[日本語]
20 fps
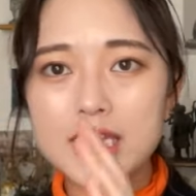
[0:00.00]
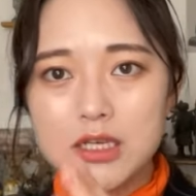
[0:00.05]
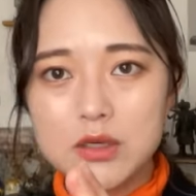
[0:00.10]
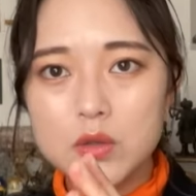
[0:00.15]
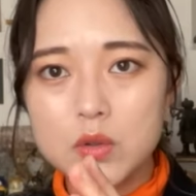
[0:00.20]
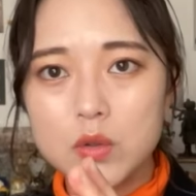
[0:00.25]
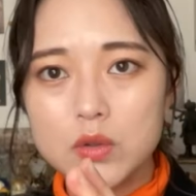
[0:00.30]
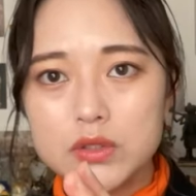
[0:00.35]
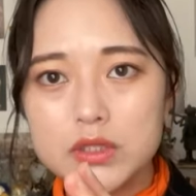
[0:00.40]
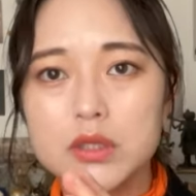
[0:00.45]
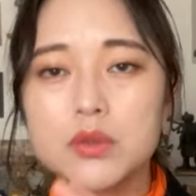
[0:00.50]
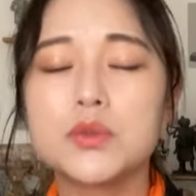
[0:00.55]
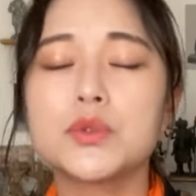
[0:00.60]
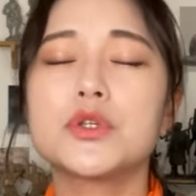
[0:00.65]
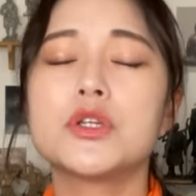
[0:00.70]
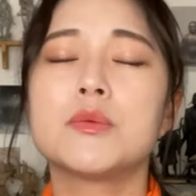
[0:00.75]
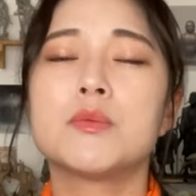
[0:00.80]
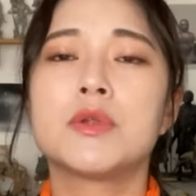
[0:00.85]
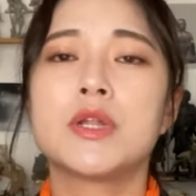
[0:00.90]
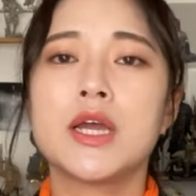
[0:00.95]
個っていうこと
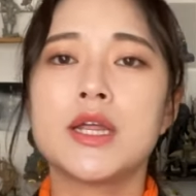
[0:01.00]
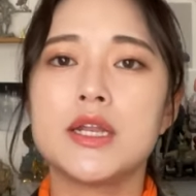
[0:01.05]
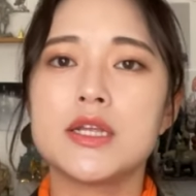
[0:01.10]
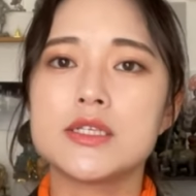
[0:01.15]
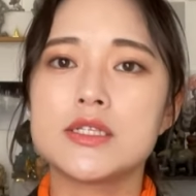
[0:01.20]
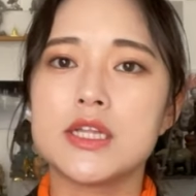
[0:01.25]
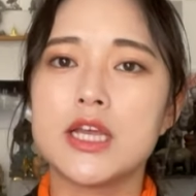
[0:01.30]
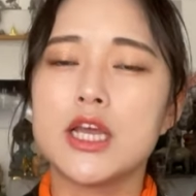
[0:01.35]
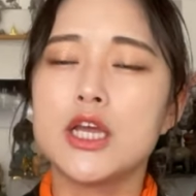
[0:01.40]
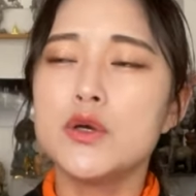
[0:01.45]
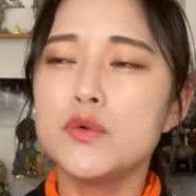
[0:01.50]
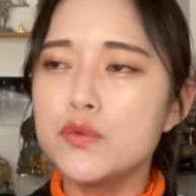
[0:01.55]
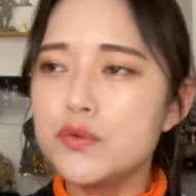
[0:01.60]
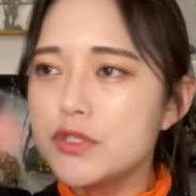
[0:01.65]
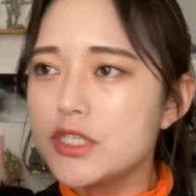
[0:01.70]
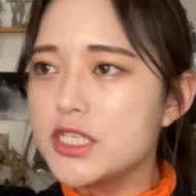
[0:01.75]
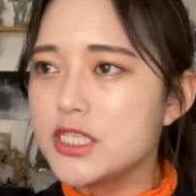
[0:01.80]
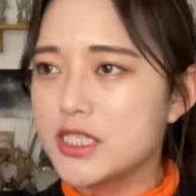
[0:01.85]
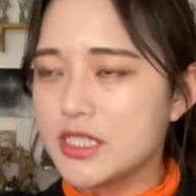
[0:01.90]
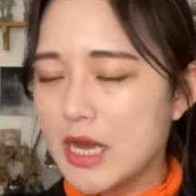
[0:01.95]
でもないんですね富
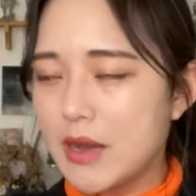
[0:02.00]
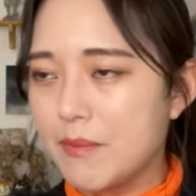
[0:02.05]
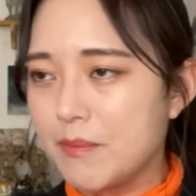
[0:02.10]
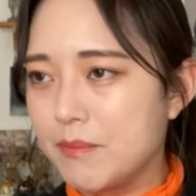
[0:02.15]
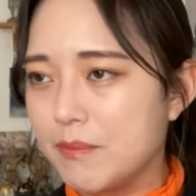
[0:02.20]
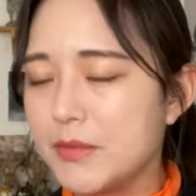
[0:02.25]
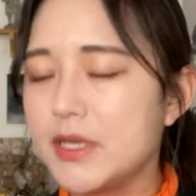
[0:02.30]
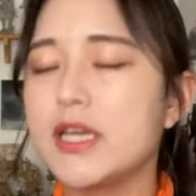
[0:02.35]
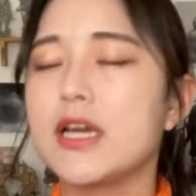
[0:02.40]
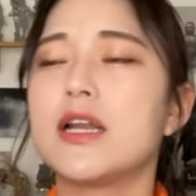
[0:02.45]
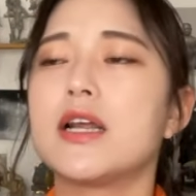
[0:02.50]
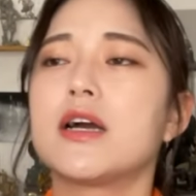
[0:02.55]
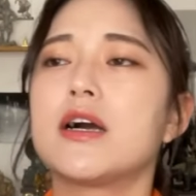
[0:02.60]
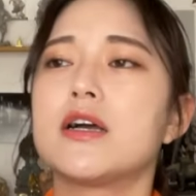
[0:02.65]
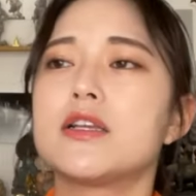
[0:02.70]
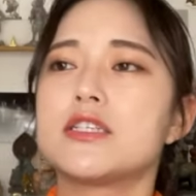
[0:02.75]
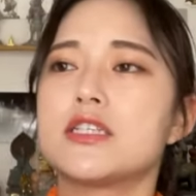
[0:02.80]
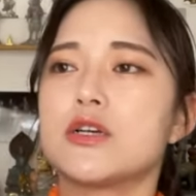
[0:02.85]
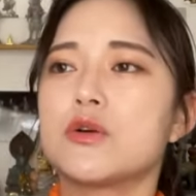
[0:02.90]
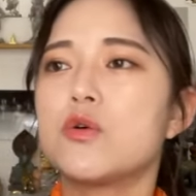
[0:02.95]
士山みたいな
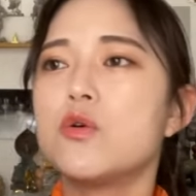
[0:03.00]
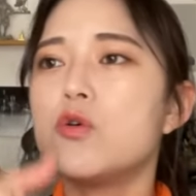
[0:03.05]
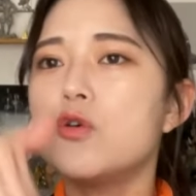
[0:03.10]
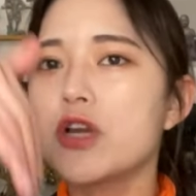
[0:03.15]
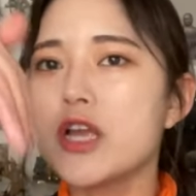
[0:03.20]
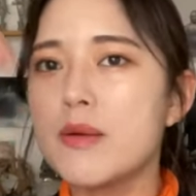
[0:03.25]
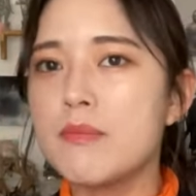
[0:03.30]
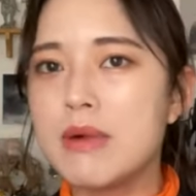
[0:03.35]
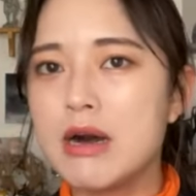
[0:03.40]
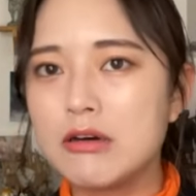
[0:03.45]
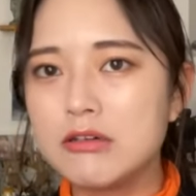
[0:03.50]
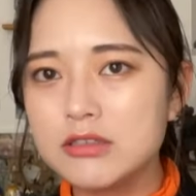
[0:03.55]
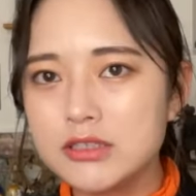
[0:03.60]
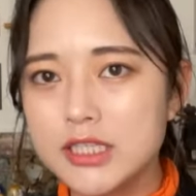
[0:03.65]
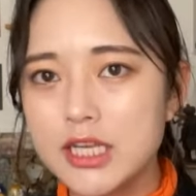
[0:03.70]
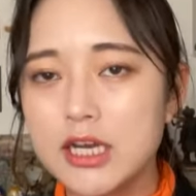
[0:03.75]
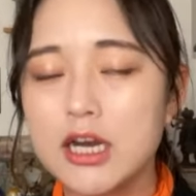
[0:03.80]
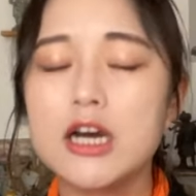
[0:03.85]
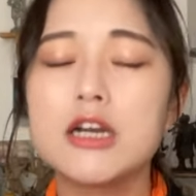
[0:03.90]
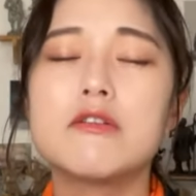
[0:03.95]
感じで高野
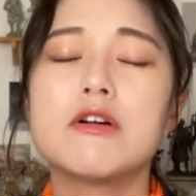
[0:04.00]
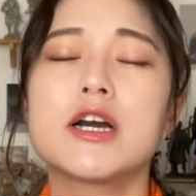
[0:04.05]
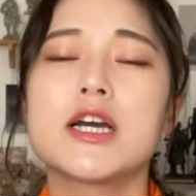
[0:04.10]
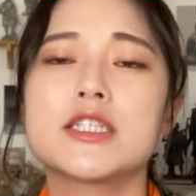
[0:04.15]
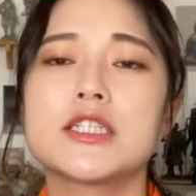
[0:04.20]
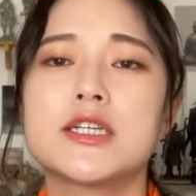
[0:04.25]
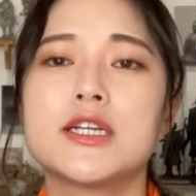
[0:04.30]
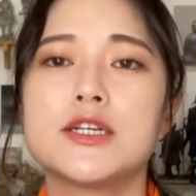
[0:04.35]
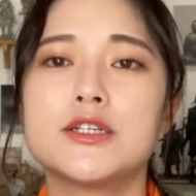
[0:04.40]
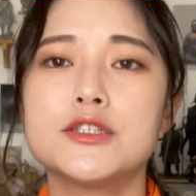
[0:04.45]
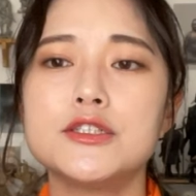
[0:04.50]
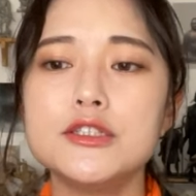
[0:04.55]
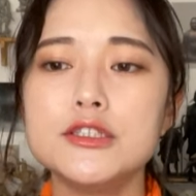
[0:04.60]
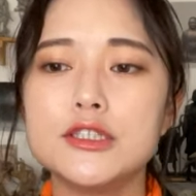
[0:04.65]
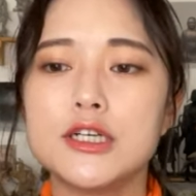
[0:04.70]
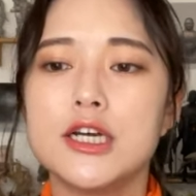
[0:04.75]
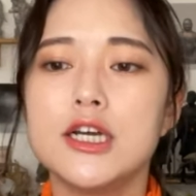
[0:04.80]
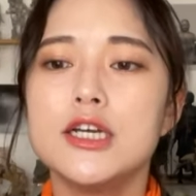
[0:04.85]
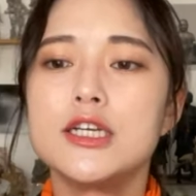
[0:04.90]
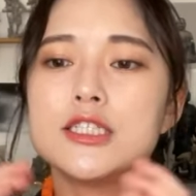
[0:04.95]
マウンテンがあるわけじゃなく